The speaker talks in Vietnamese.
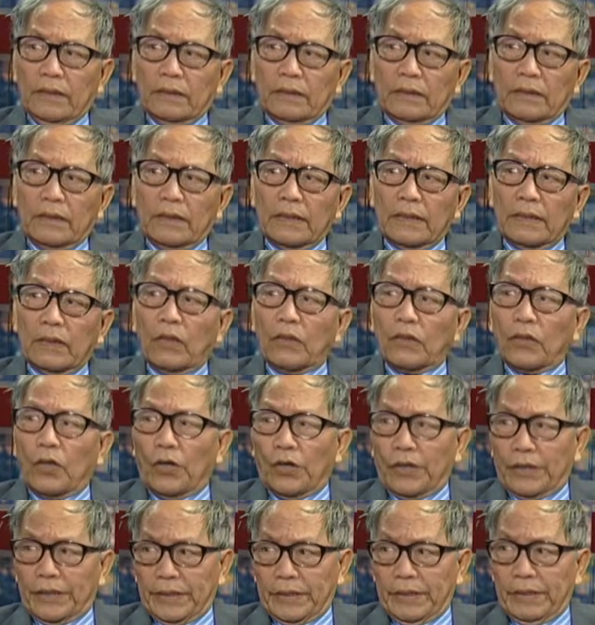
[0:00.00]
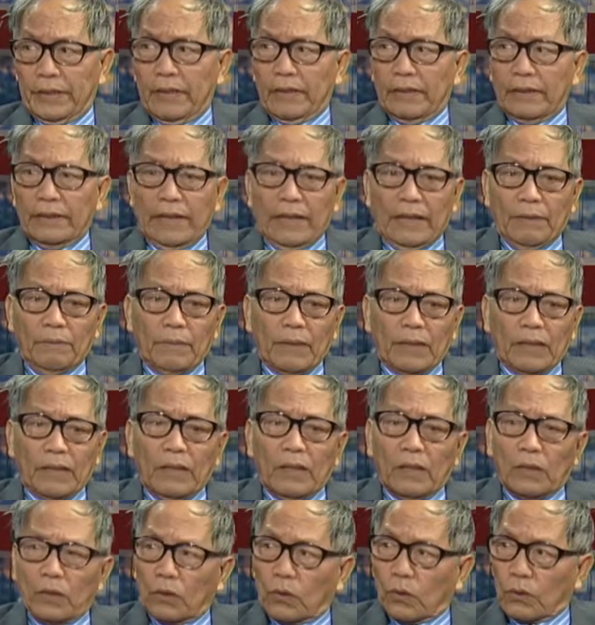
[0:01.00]
những cái đòi hỏi để mà
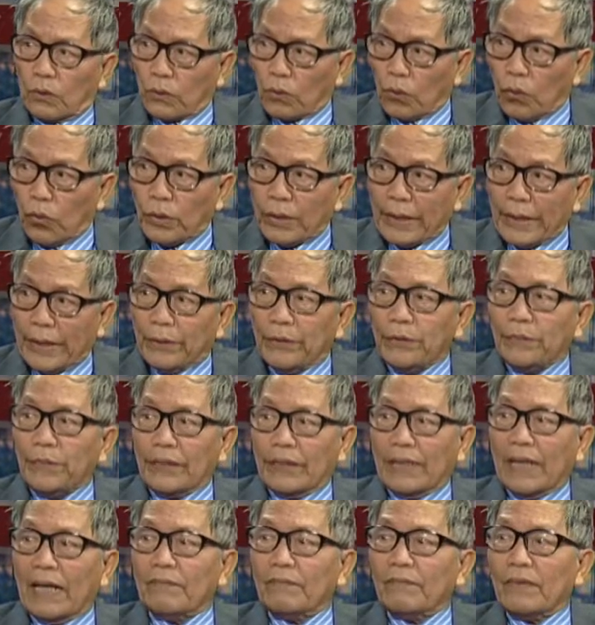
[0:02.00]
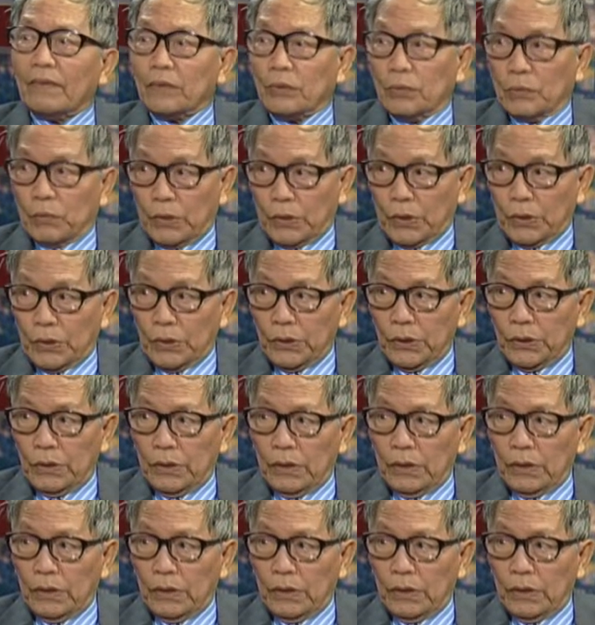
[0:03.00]
cố kéo Việt Nam vào trong đó